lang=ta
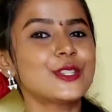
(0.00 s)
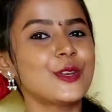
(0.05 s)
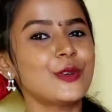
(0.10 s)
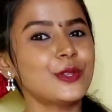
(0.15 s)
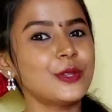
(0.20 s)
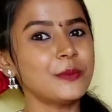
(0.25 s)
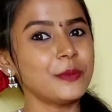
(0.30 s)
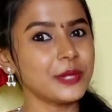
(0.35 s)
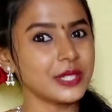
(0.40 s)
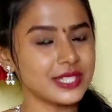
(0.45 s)
ஸோ
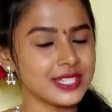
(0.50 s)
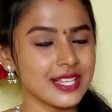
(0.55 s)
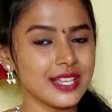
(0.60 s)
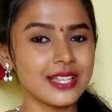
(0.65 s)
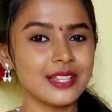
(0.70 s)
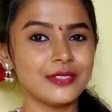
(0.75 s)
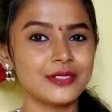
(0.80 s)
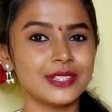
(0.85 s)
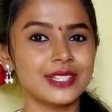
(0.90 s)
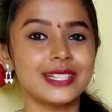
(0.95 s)
வந்து
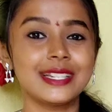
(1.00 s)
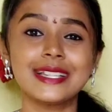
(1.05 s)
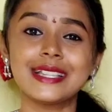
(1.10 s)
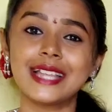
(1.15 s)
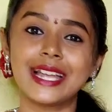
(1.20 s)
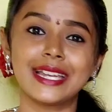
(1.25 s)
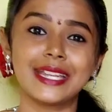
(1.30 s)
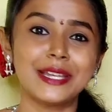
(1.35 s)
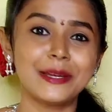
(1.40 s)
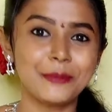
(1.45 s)
பிரசாதம்
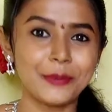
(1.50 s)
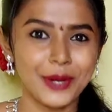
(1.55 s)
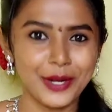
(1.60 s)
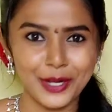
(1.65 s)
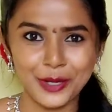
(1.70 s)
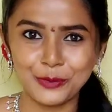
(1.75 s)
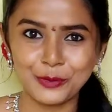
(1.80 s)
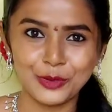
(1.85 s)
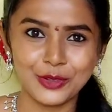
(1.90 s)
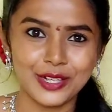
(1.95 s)
வந்துட்டு தனியாக பண்ண